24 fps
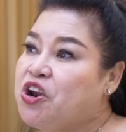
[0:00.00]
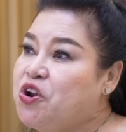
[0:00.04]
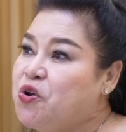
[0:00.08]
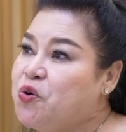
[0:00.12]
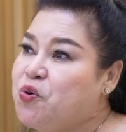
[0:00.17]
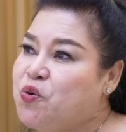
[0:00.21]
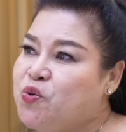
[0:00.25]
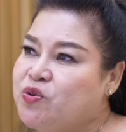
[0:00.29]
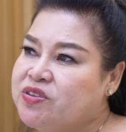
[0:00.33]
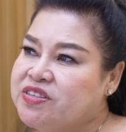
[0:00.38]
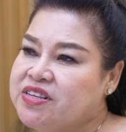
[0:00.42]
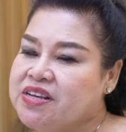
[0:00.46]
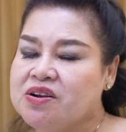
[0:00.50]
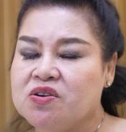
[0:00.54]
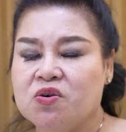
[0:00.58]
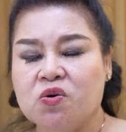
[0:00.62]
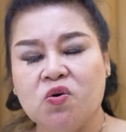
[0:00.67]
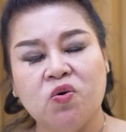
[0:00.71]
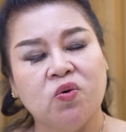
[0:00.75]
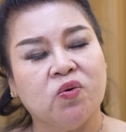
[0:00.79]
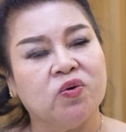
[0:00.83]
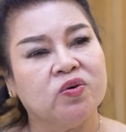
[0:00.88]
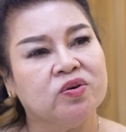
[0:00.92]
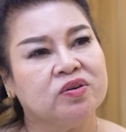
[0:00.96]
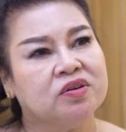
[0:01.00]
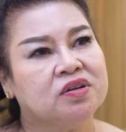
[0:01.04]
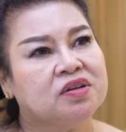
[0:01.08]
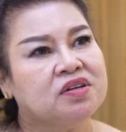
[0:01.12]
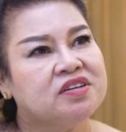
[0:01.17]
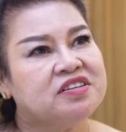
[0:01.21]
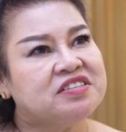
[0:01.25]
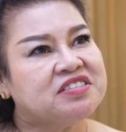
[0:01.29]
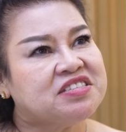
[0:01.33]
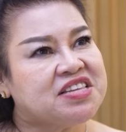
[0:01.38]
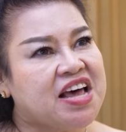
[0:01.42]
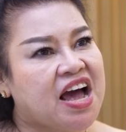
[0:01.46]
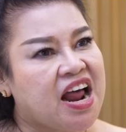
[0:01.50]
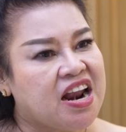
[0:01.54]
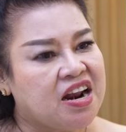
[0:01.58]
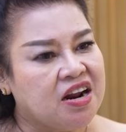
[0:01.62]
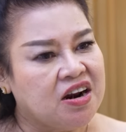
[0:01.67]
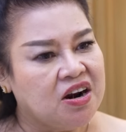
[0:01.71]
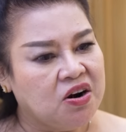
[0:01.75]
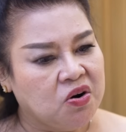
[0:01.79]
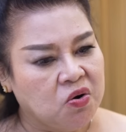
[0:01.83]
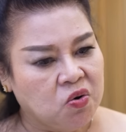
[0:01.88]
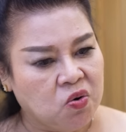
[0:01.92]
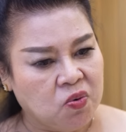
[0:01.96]
ดูสิลูก สาร
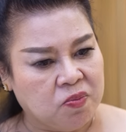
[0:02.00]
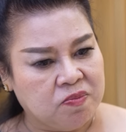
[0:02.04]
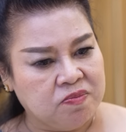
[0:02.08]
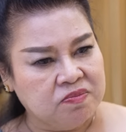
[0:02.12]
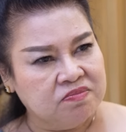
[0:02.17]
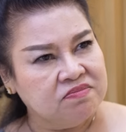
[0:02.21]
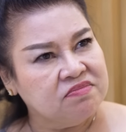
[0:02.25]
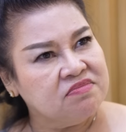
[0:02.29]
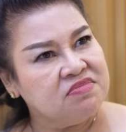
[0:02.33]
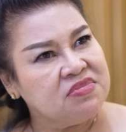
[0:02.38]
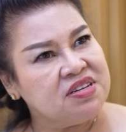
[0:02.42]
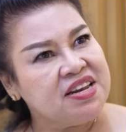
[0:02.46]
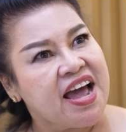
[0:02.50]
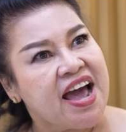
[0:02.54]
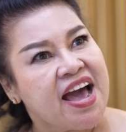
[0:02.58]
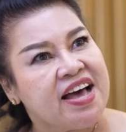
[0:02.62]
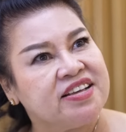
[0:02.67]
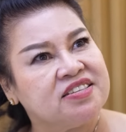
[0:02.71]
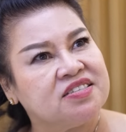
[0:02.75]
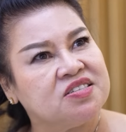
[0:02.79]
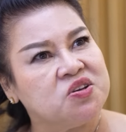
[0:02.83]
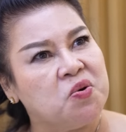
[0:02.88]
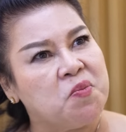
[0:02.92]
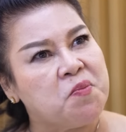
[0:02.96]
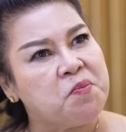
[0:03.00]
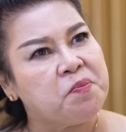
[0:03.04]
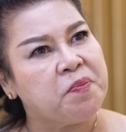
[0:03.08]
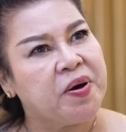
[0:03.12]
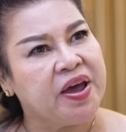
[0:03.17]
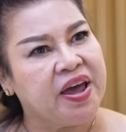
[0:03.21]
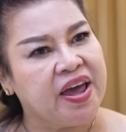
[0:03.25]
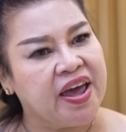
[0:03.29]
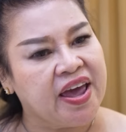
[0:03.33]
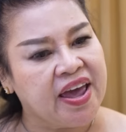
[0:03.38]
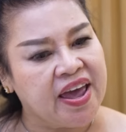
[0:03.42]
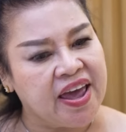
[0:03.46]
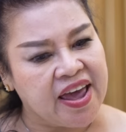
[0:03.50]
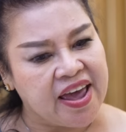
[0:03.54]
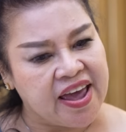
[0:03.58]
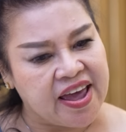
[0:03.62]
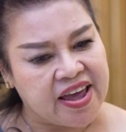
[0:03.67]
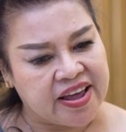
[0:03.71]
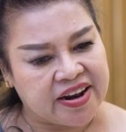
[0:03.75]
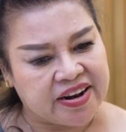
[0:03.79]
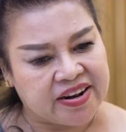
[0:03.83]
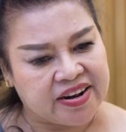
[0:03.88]
ละลูก น่าสมเพช